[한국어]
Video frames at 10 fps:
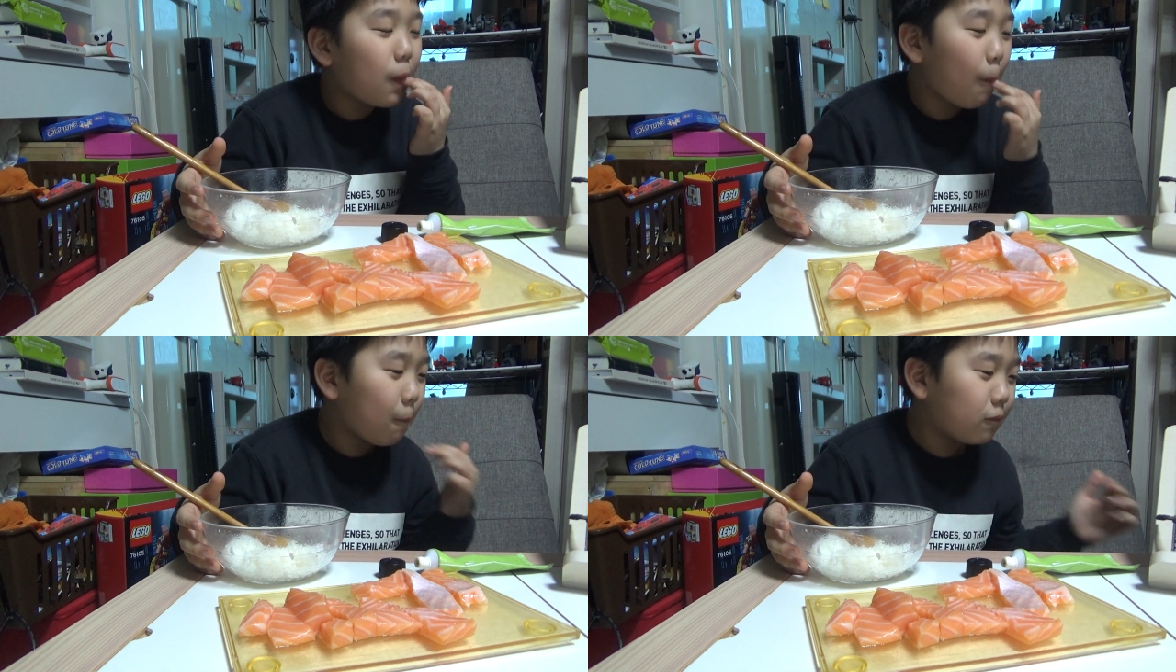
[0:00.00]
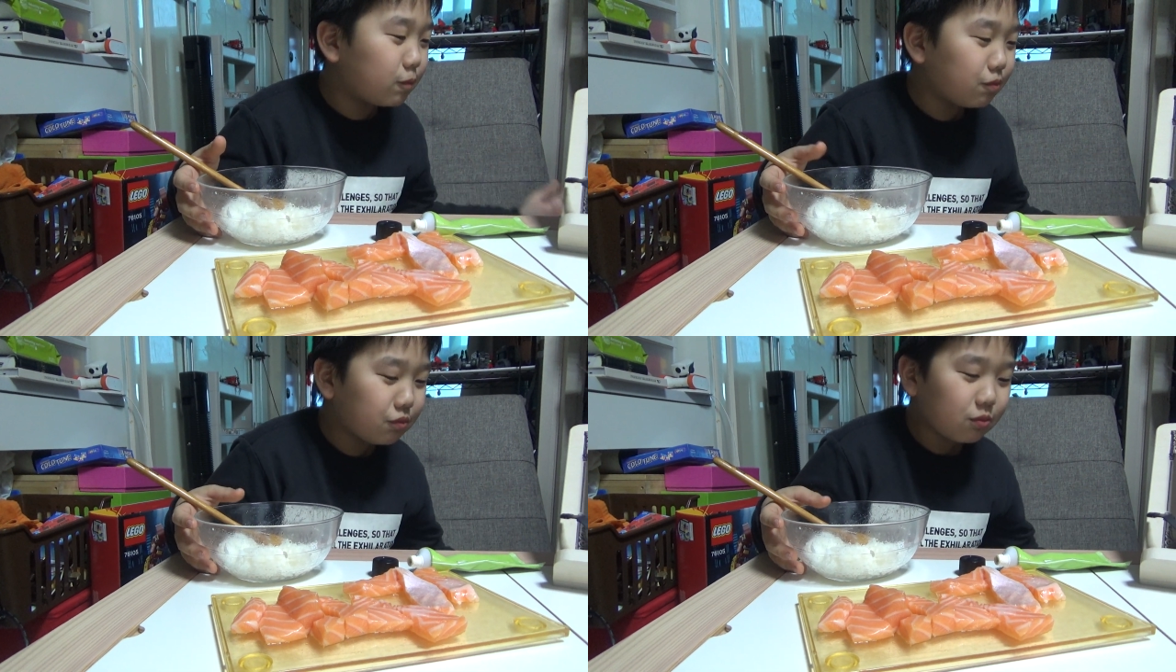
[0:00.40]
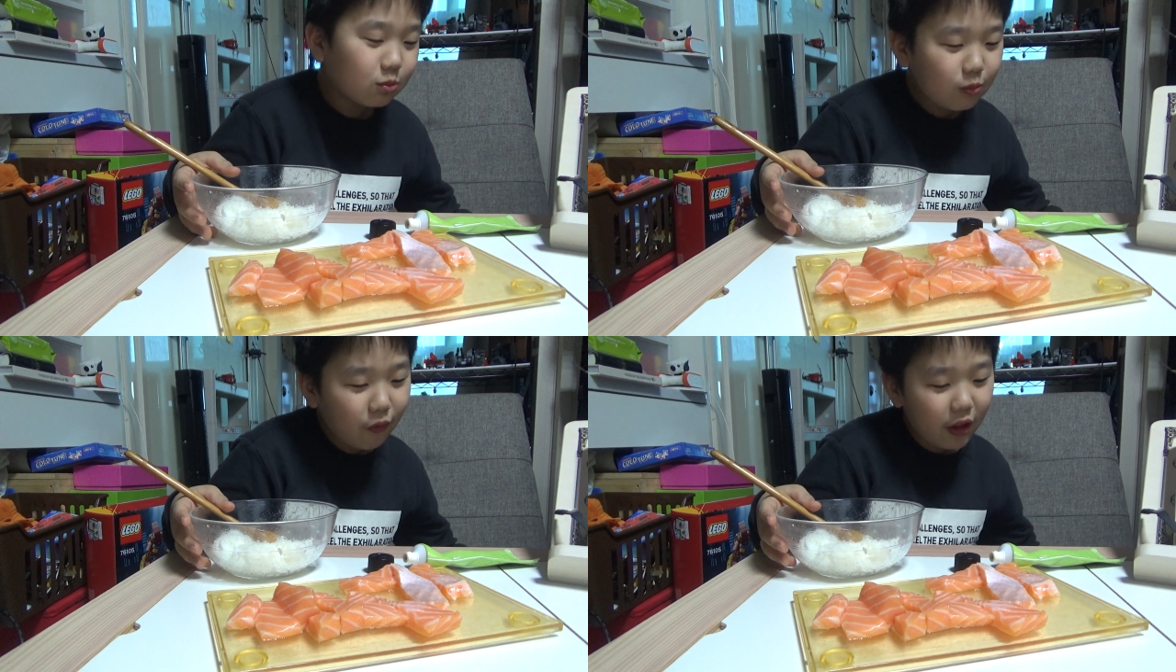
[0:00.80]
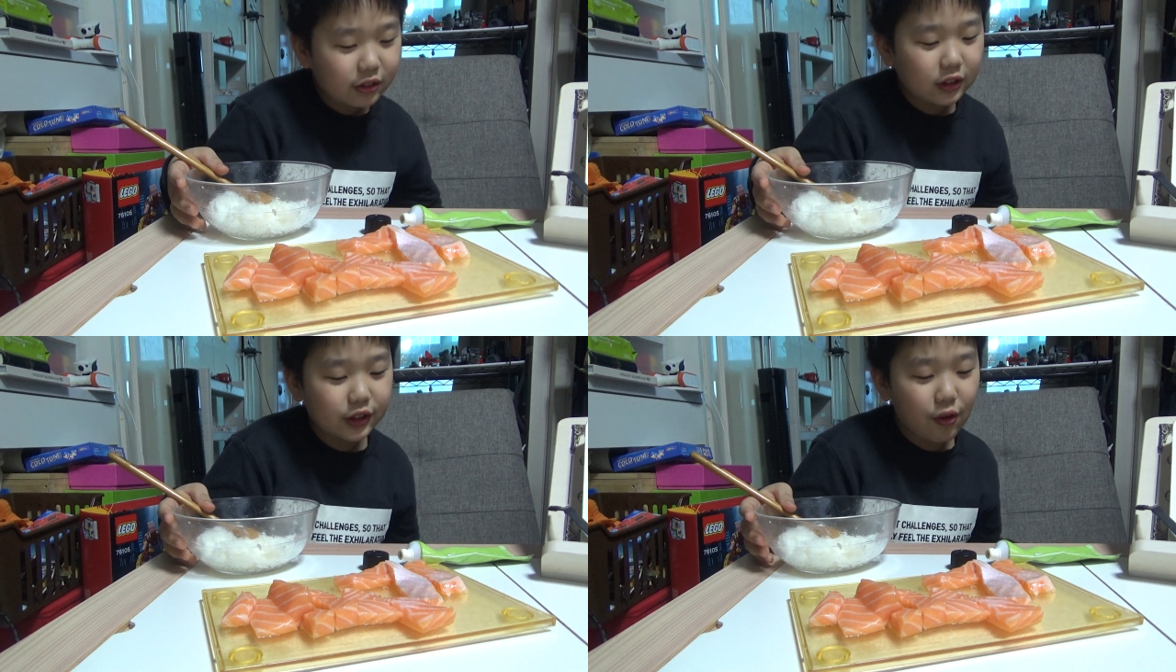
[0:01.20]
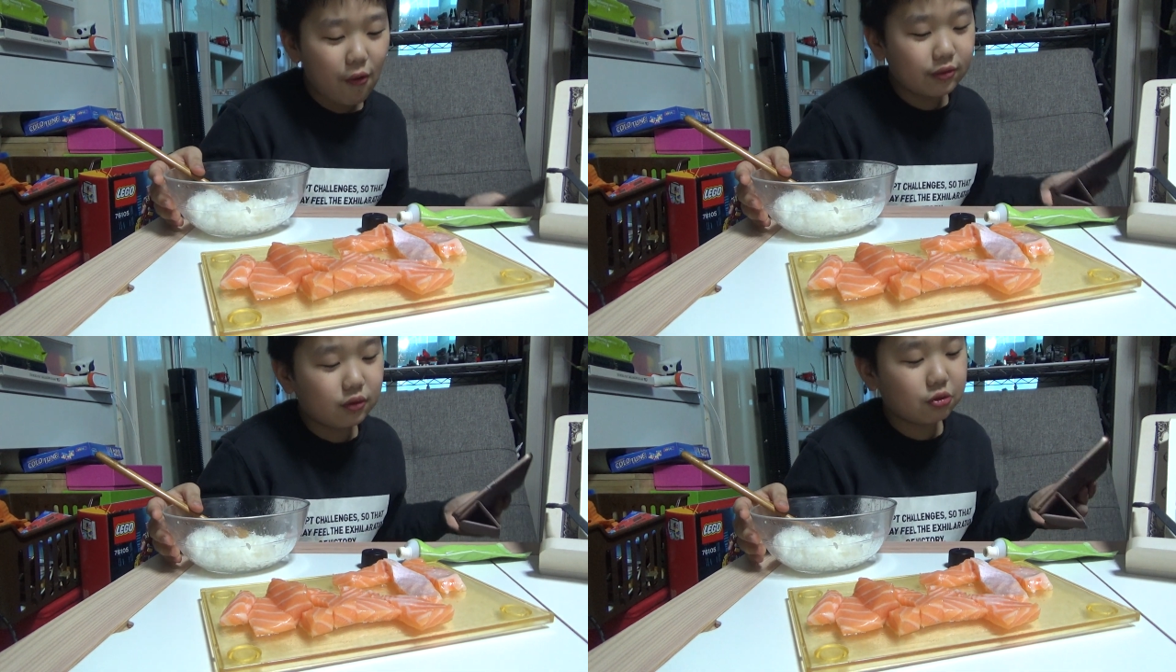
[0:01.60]
차라리
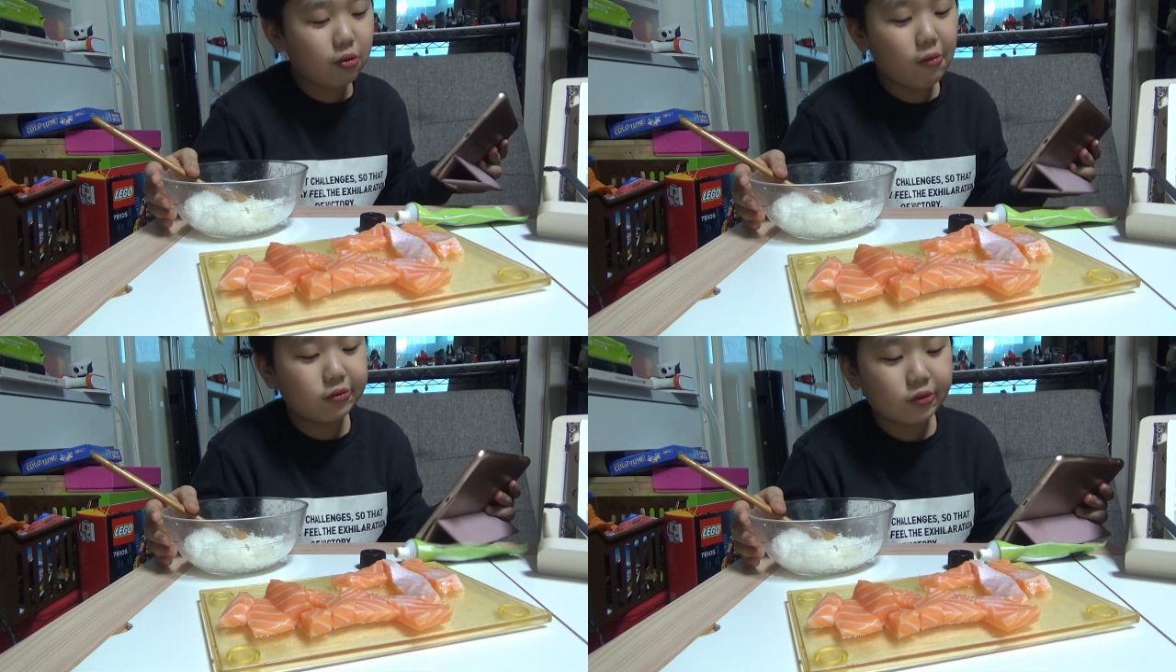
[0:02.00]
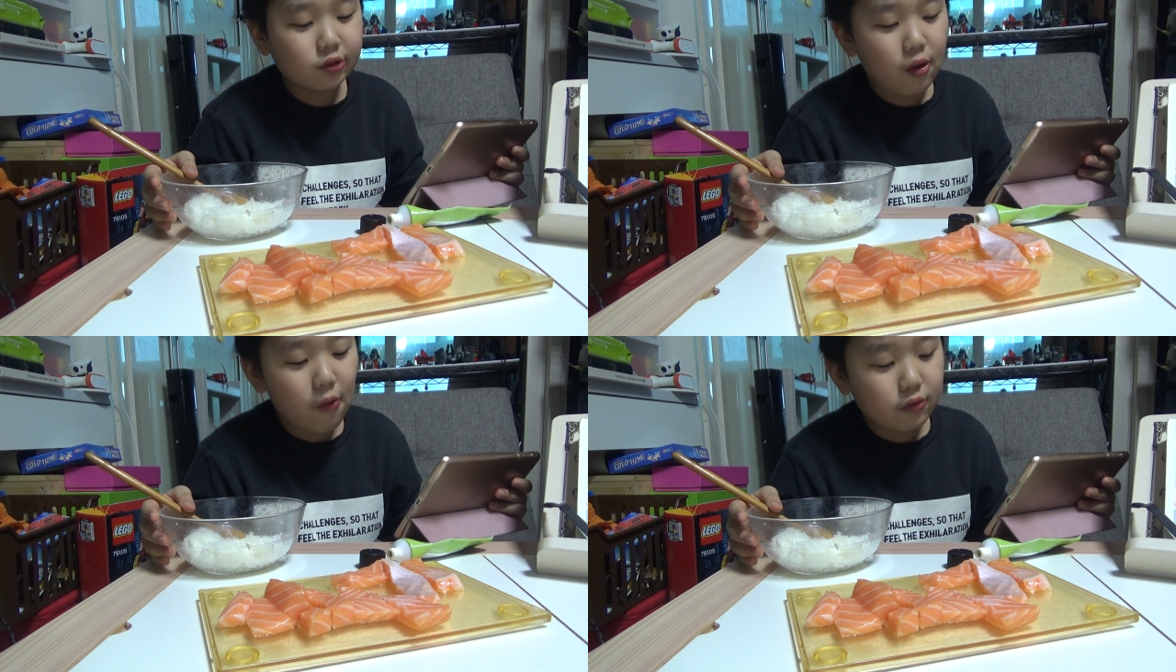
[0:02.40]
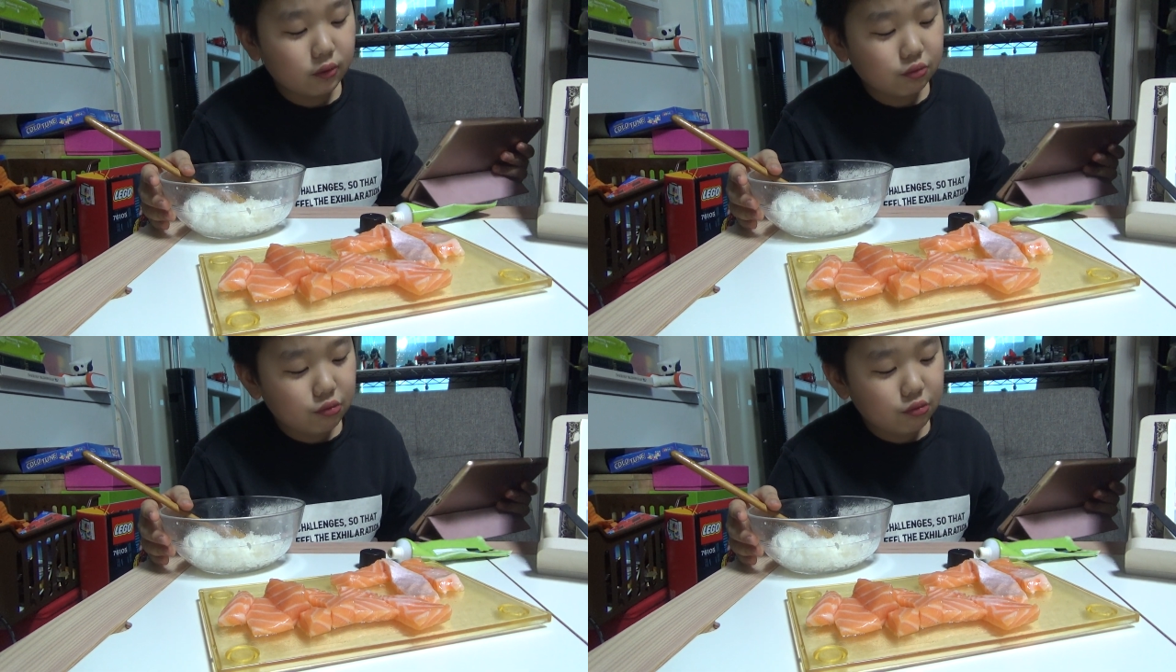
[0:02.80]
회전초밥집 가서